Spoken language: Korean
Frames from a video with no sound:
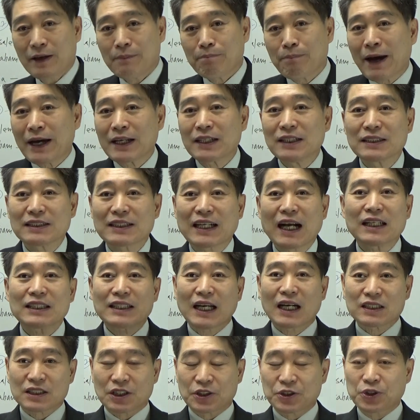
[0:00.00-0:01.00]
판을
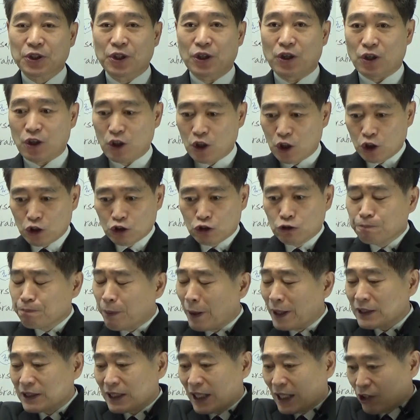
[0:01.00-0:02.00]
깔다 그러죠.
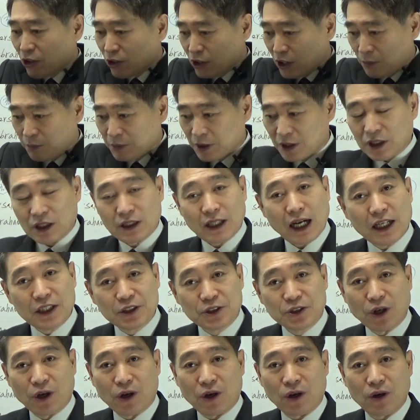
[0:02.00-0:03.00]
육판 깔어 그러면 이렇게
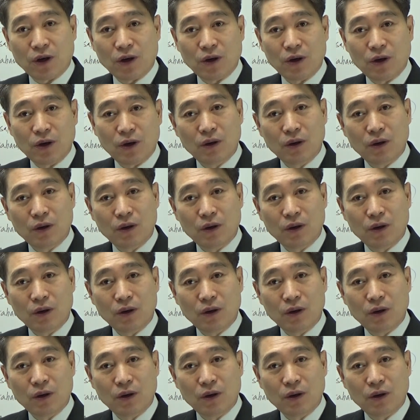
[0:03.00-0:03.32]
깔죠.